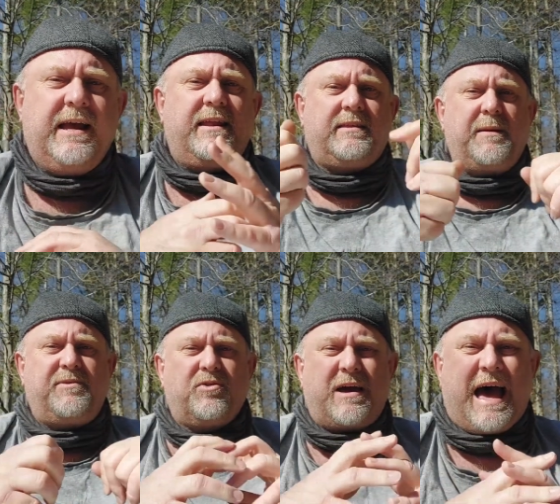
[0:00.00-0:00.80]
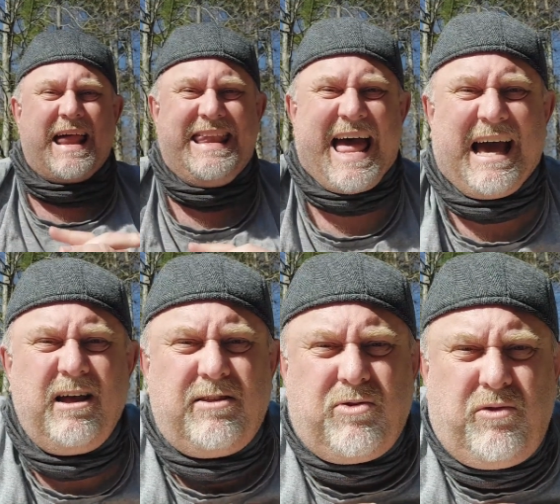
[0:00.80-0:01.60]
Es gibt sogar
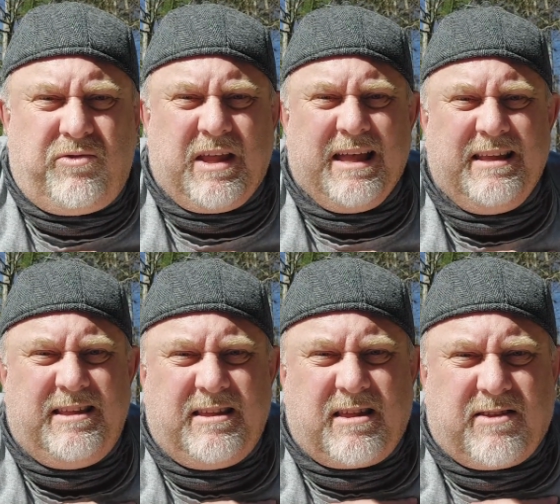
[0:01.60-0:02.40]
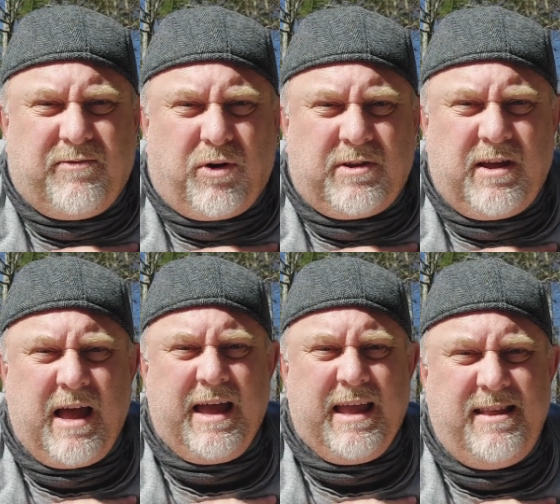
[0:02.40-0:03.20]
Narrenzünfte, die dieses Wort
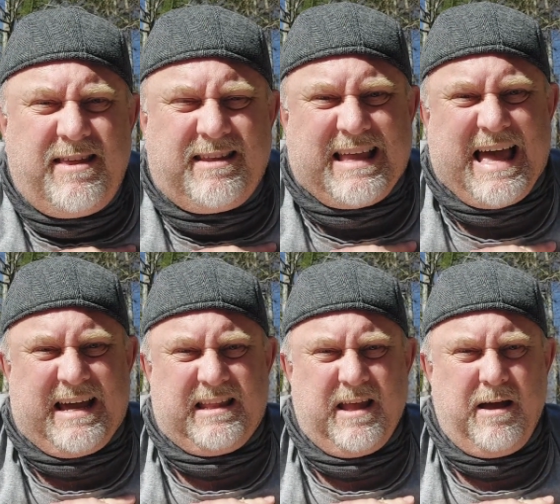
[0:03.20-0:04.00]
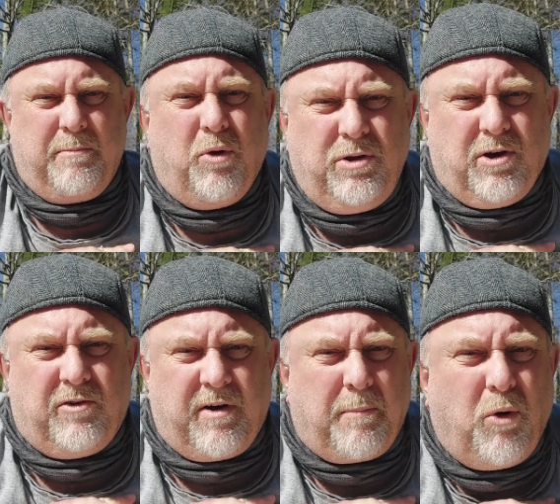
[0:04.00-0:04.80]
in sich tragen.
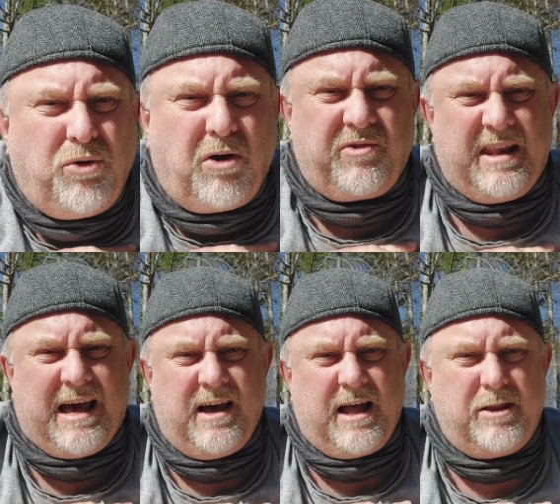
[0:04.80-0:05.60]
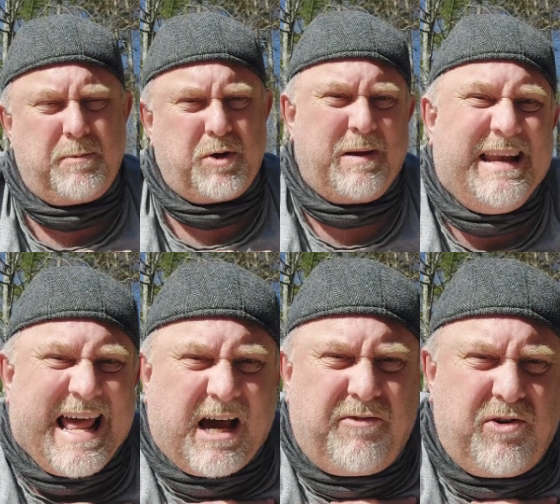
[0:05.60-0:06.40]
Bondorfer. Bondorfer Narre haben zum Beispiel eine
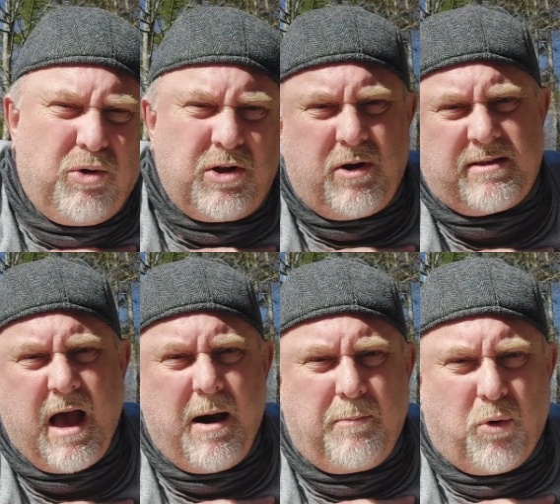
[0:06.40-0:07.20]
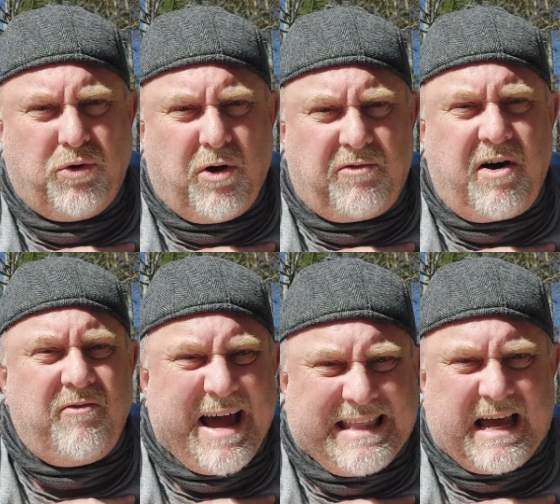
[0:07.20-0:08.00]
Narrenfigur, die heißt Bondorfer
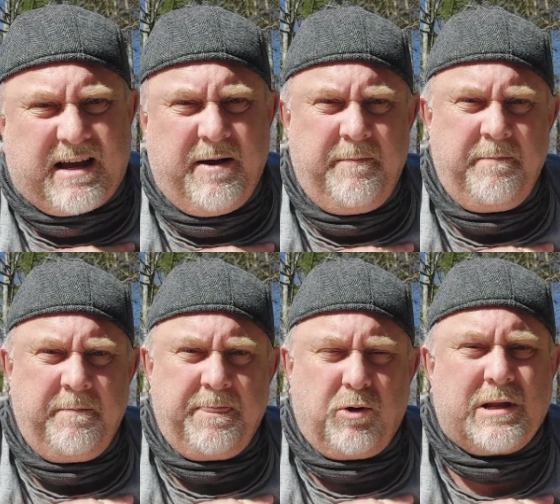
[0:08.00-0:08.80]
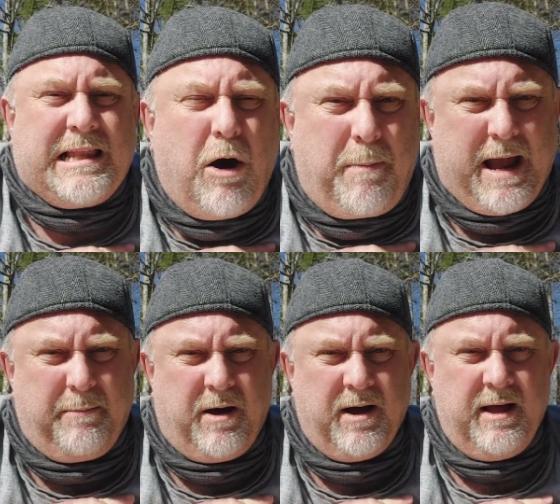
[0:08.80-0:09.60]
Weitag. Oder
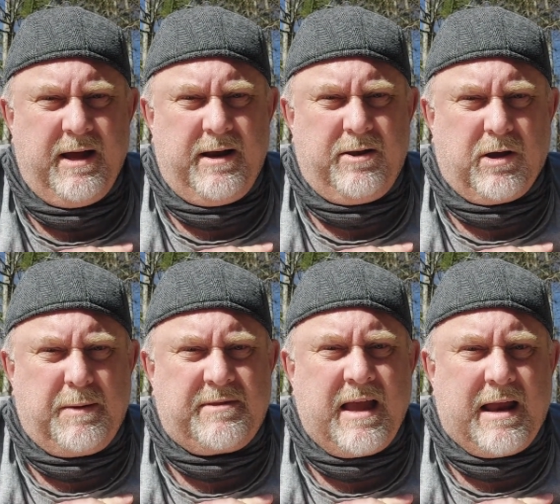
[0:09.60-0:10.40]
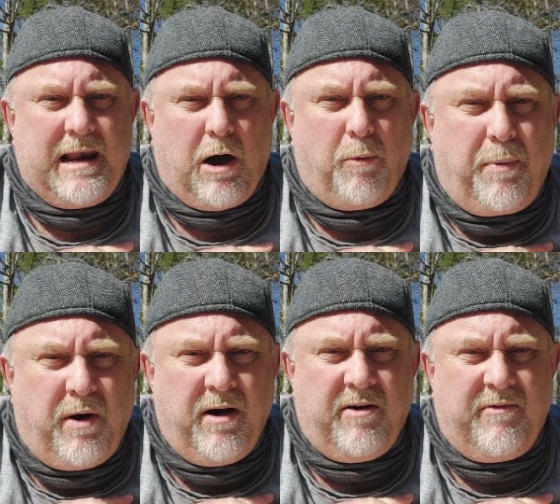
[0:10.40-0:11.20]
Laubheimer. Da gibt es
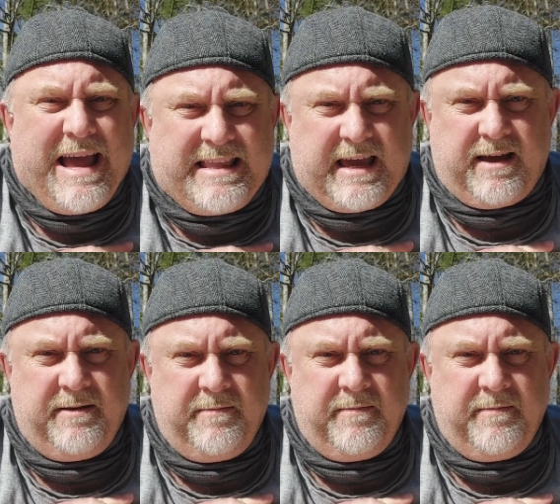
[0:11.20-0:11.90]
Lauber Weideck.